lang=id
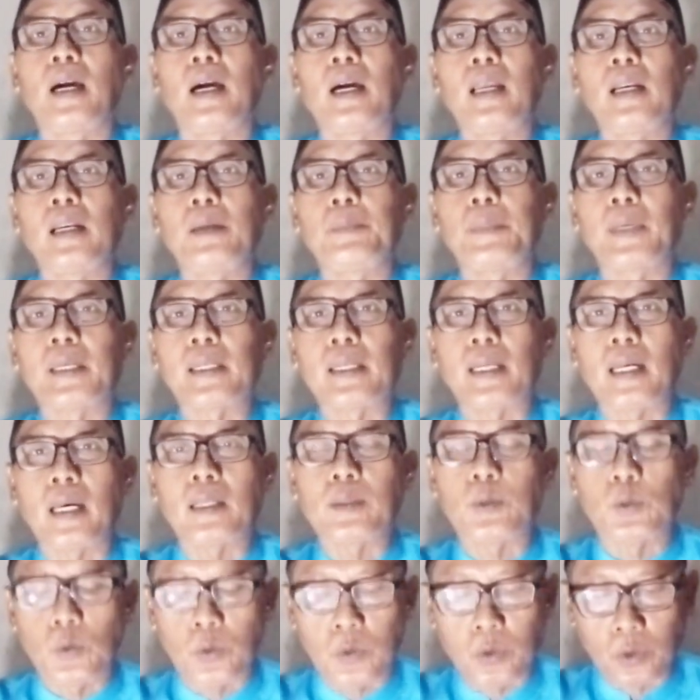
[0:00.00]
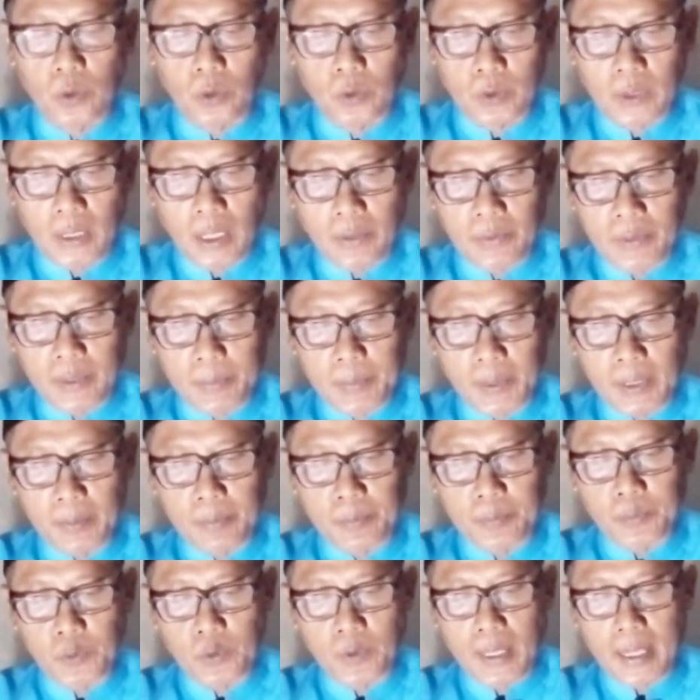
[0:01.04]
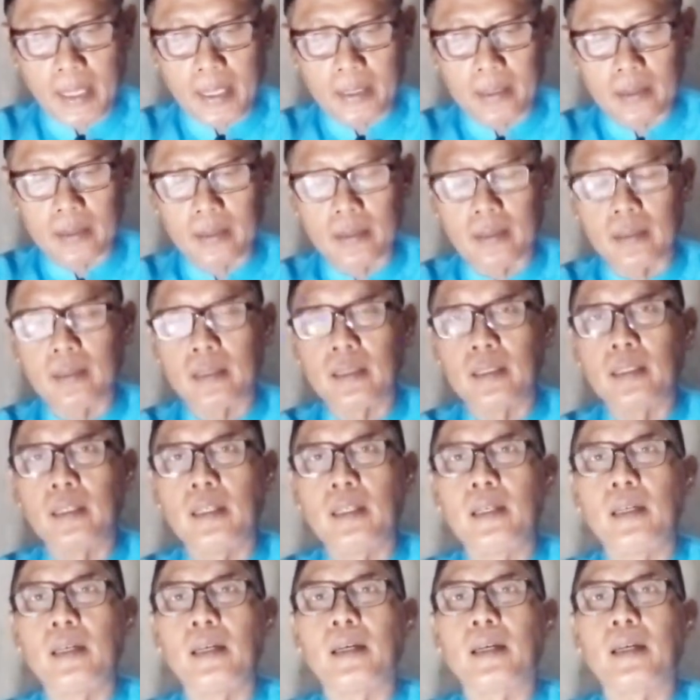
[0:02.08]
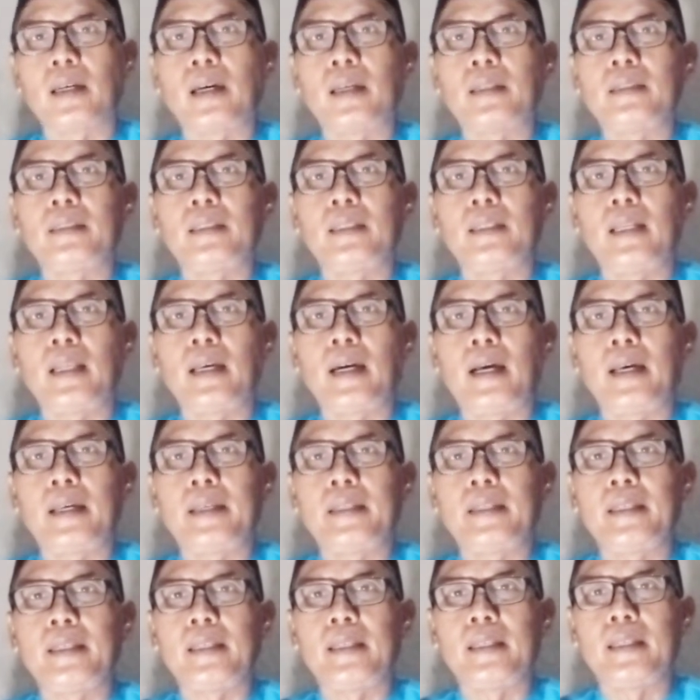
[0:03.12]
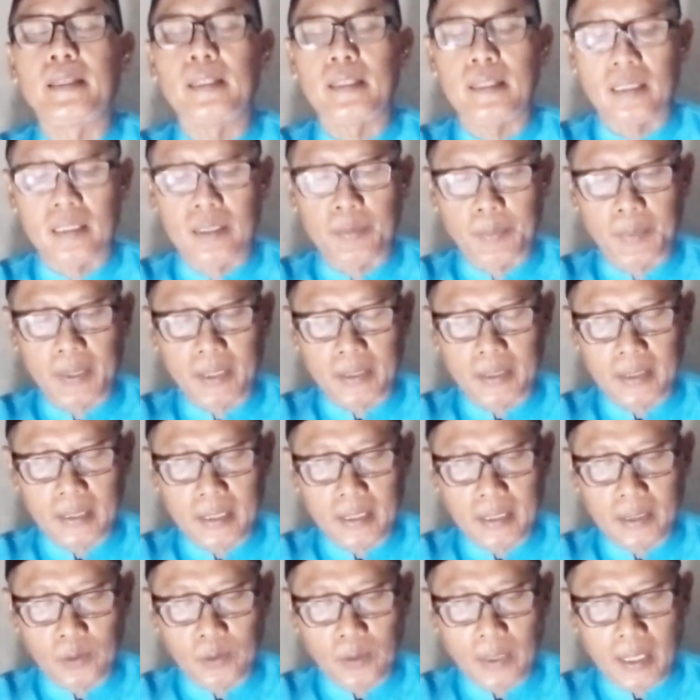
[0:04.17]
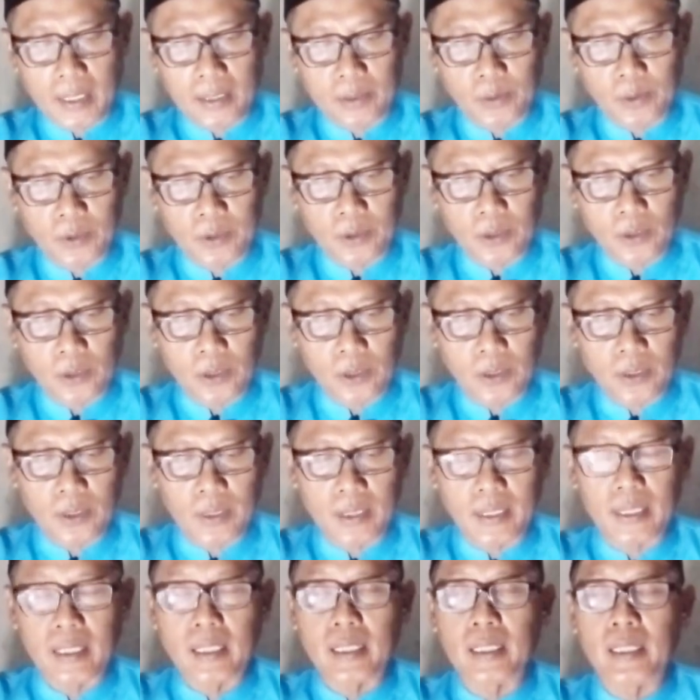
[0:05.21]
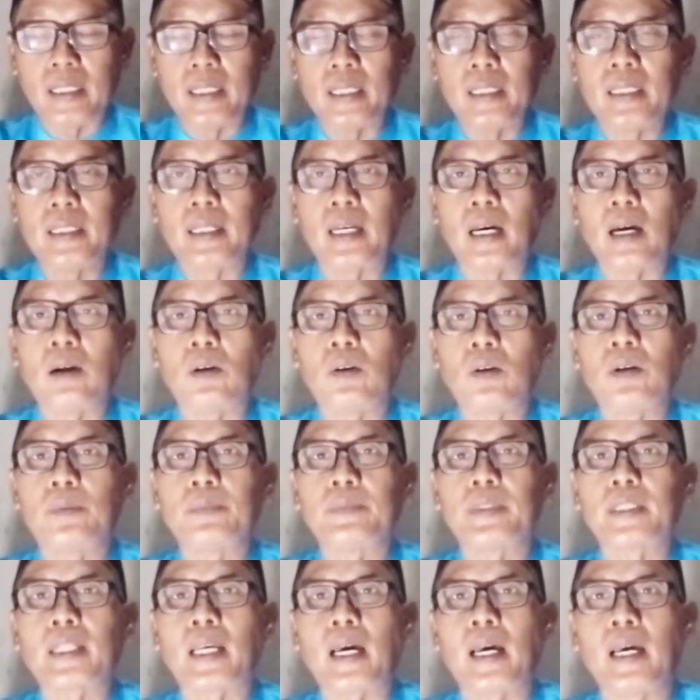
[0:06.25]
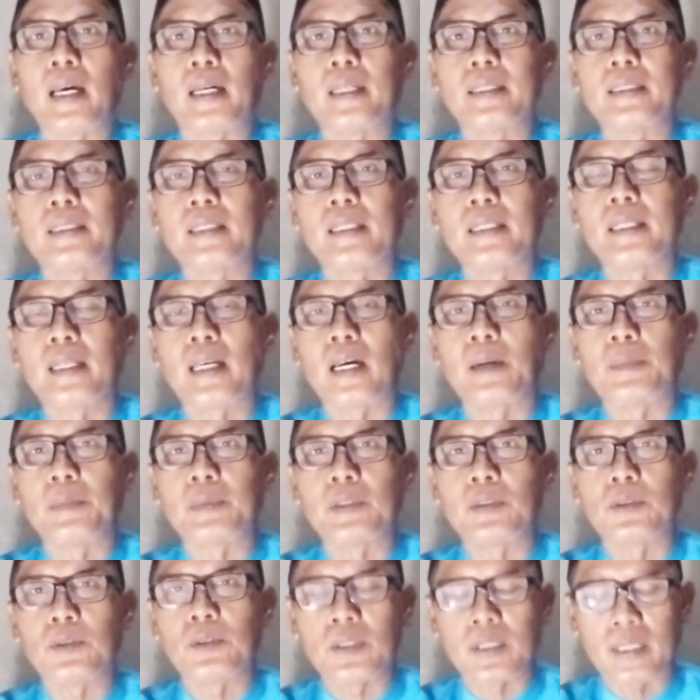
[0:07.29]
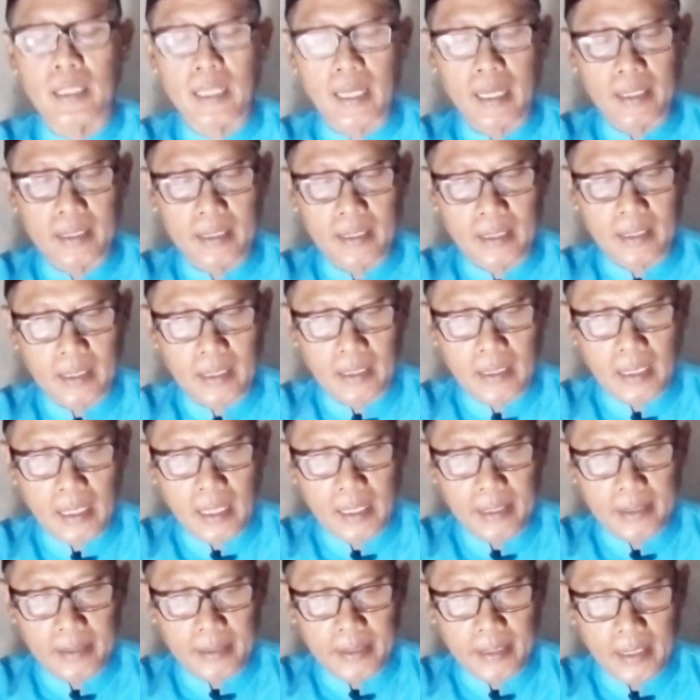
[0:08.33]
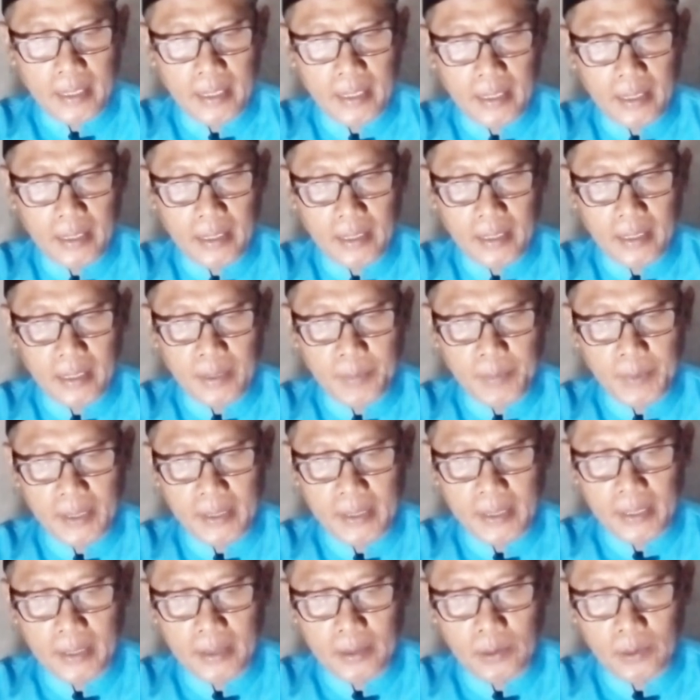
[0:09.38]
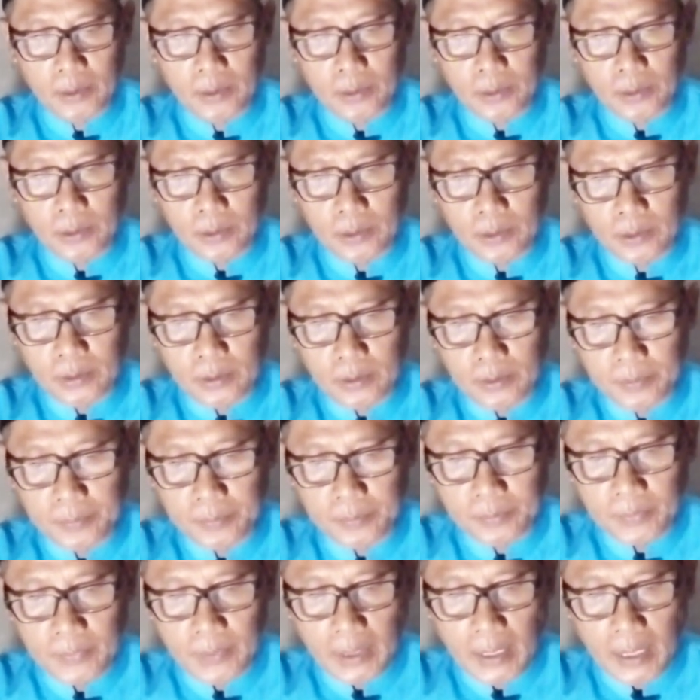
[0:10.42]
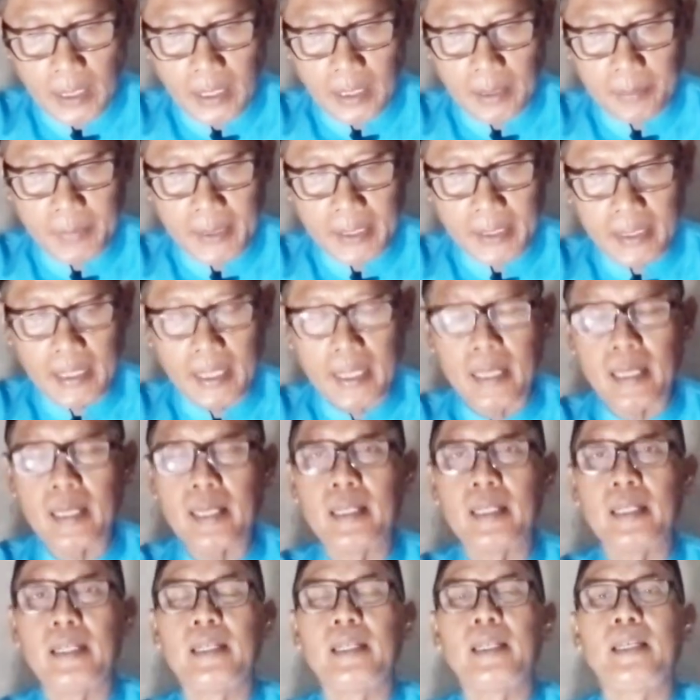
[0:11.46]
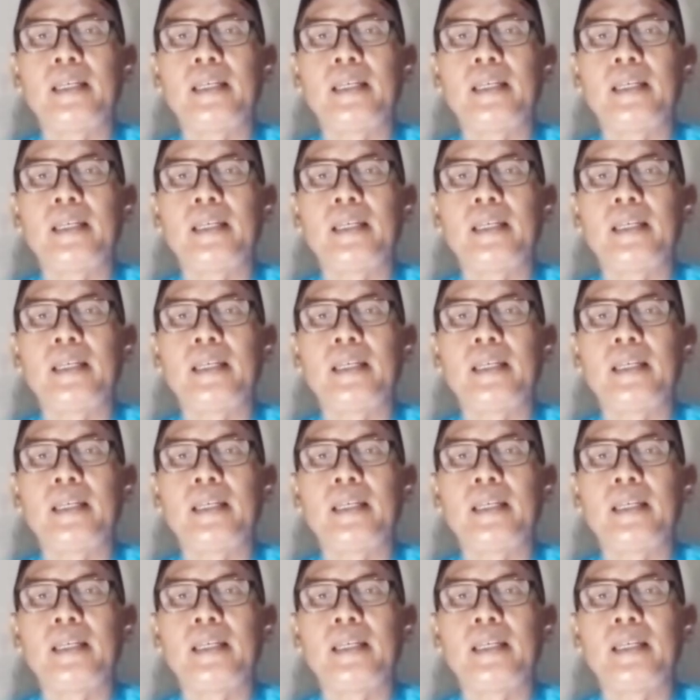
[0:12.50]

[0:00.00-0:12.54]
al mar'atu utawi perempuan kadilai ini seperti tulang rusuk in akomtah jika meluruskan anda kepada itu almar'ah